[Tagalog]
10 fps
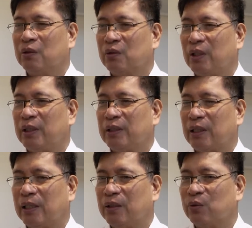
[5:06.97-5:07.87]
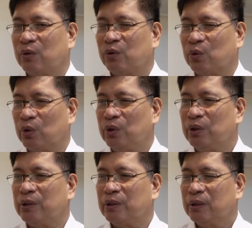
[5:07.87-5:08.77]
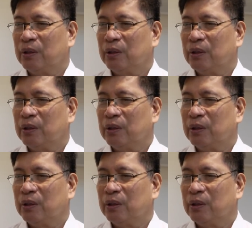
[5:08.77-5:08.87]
Oo, oh, talagang totoo yun.